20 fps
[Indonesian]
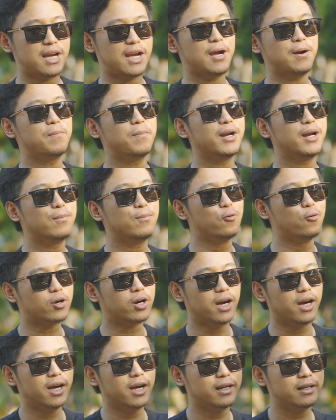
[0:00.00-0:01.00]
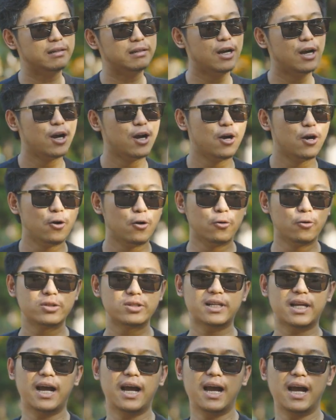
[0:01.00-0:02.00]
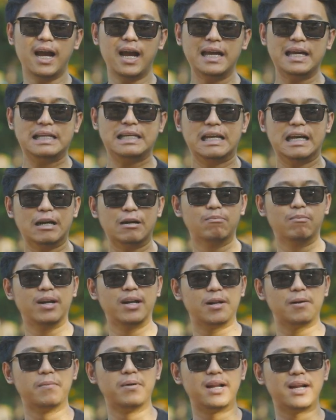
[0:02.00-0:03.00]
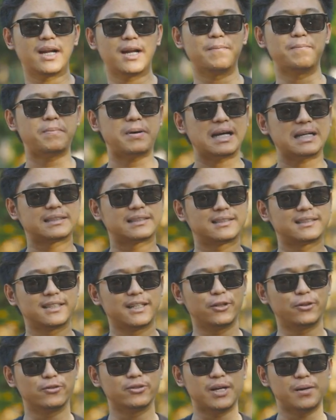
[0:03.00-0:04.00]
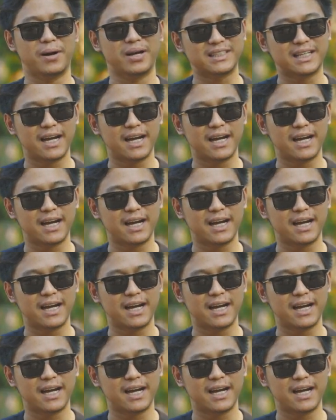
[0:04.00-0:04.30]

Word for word: saya menemukan usaha yang benar-benar ngepas gitu sama